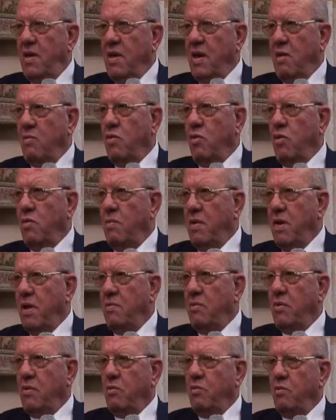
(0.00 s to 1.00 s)
كان ممكن
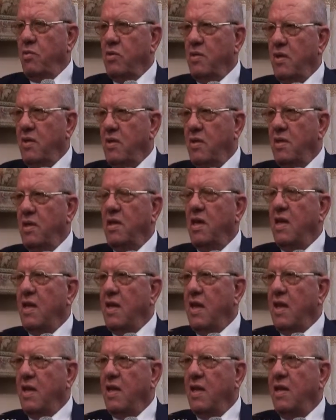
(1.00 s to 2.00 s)
بكلمتين بساط
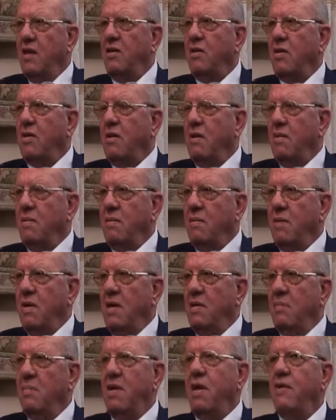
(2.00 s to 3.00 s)
يرجع تاني
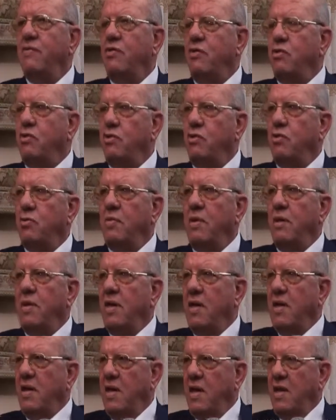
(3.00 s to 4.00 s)
بنفس اسلوب
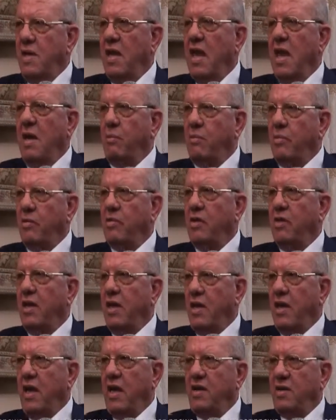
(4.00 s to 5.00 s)
النهب والسرقه
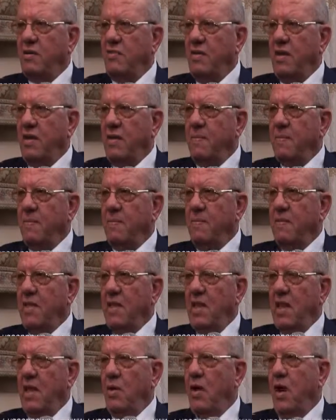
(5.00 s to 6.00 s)
كان عايش فيه
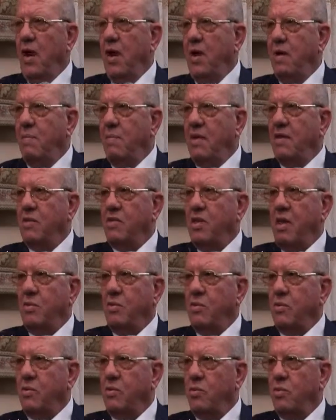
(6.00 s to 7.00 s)
لو احل مجلس الشعب
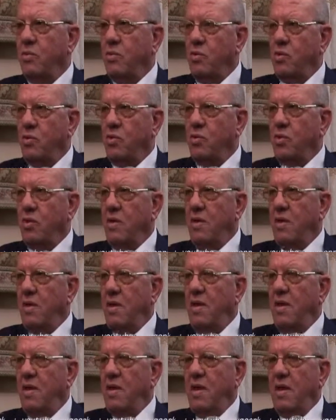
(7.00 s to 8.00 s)
والشورى
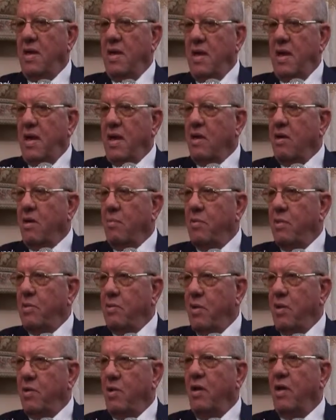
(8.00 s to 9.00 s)
لكن ربنا
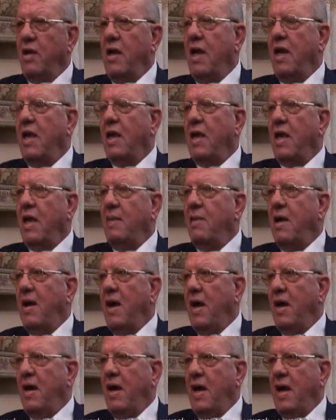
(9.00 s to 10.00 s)
سبحانه وتعالى جعل
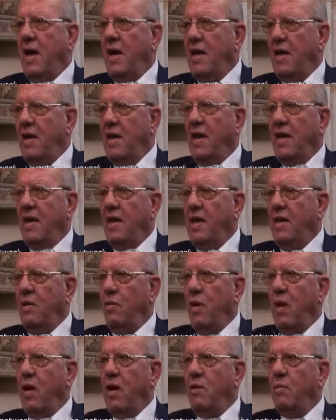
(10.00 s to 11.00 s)
غباء على عليه
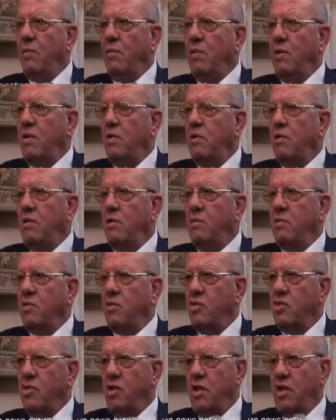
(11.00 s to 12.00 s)
وعلى ان هو
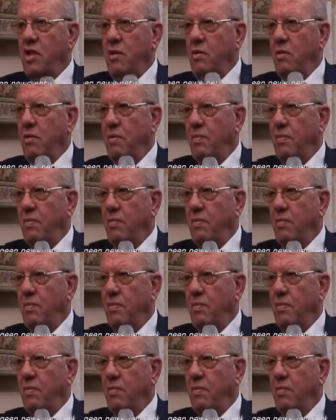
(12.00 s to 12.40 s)
مستشارين